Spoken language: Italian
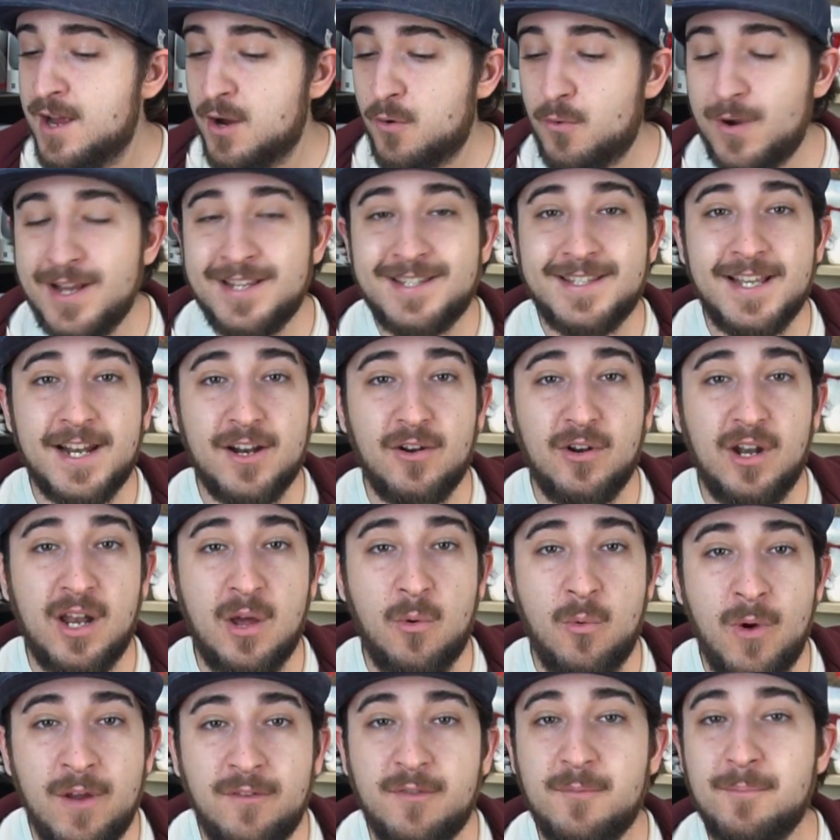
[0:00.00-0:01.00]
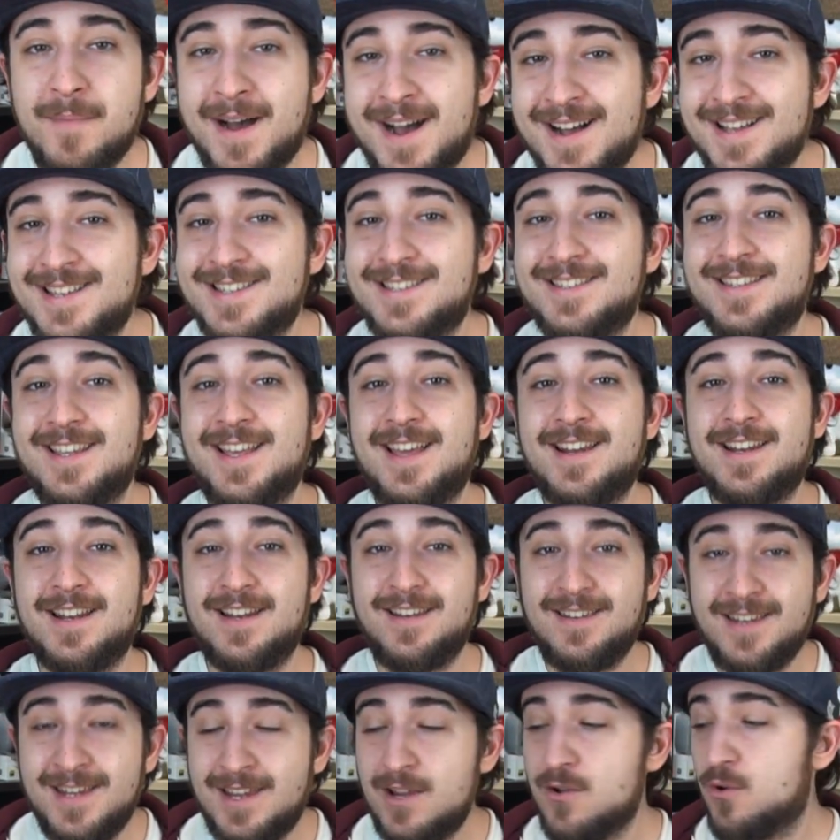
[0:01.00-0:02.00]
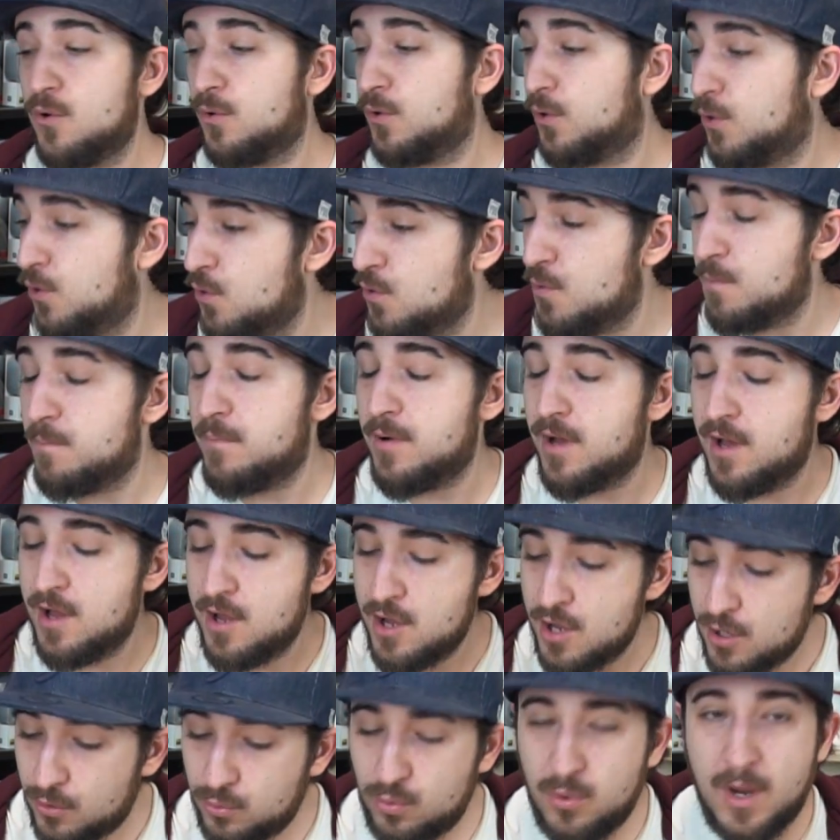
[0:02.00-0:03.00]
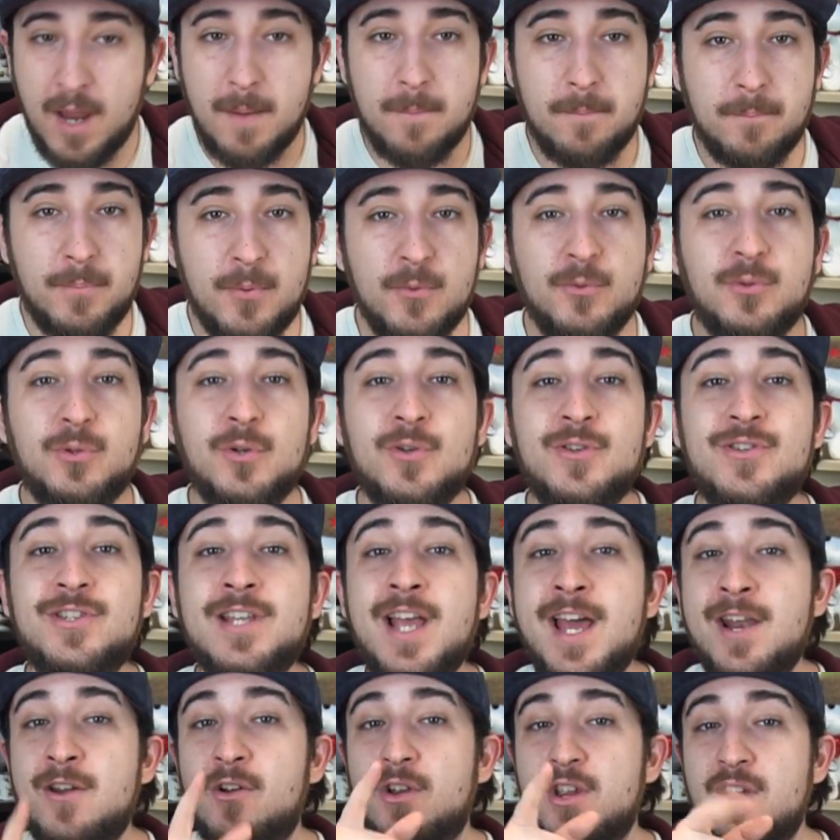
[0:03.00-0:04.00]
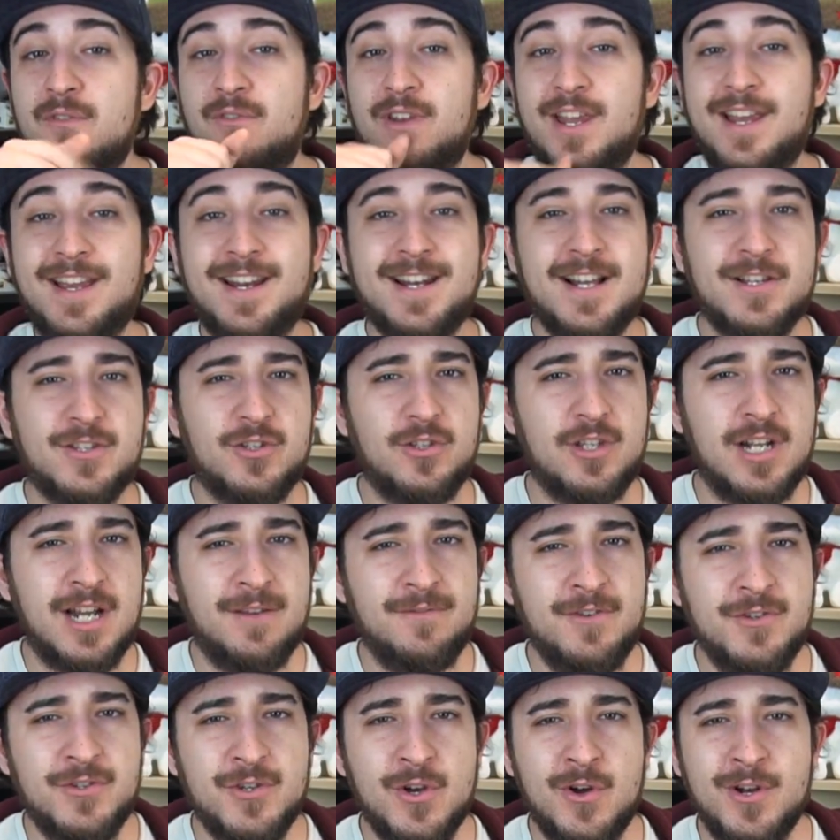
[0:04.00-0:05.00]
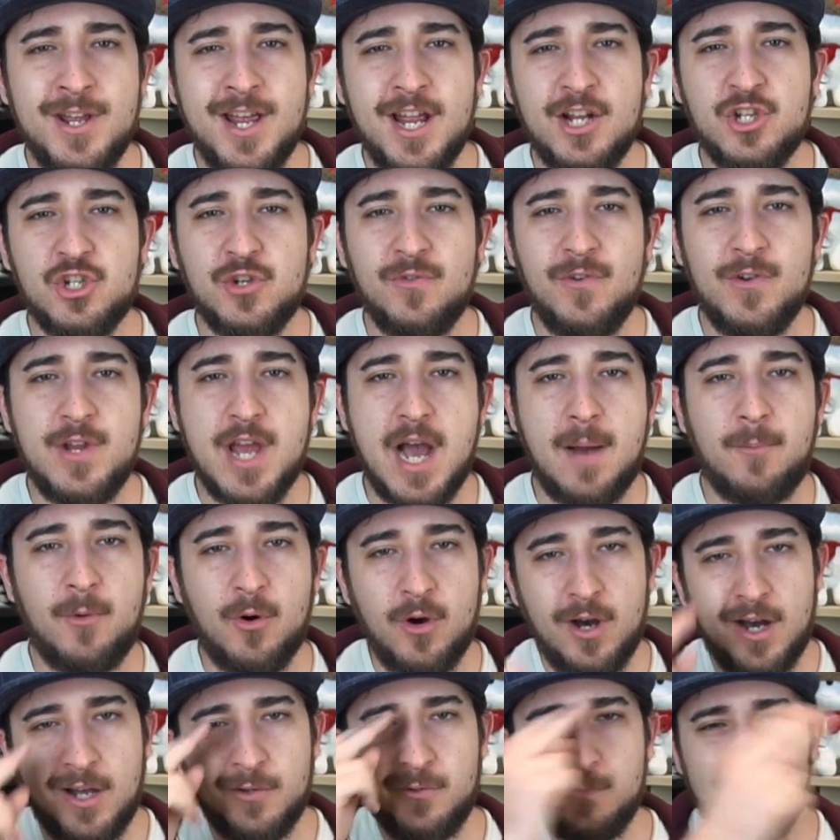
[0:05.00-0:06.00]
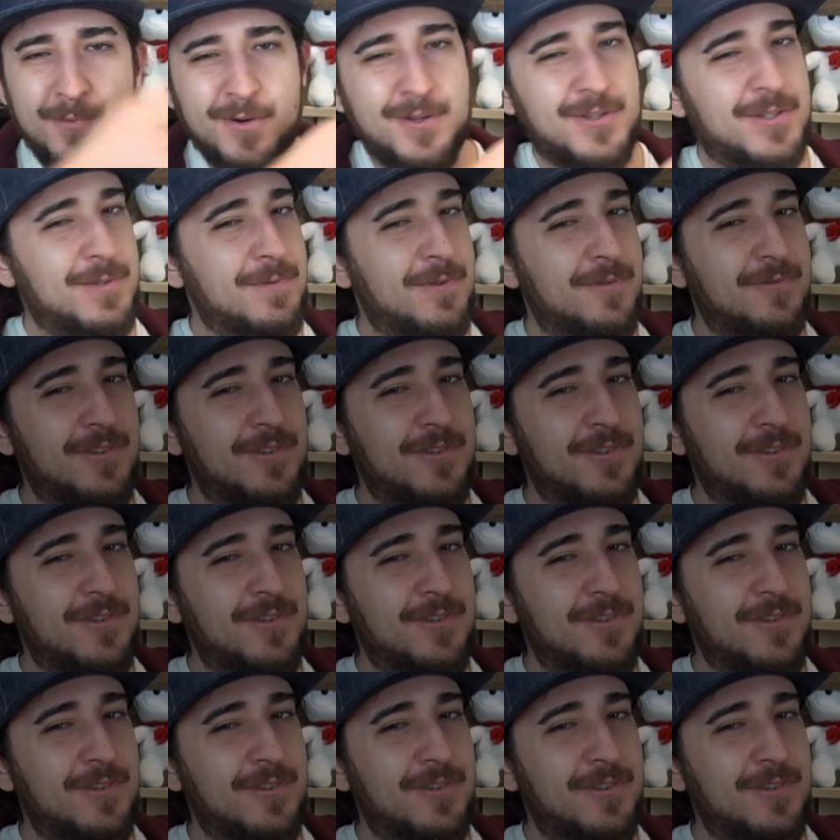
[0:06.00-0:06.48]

Queste erano le Wavemaster Neo Cube 2.0. Io vi ringrazio della visione e ci vediamo ad un prossimo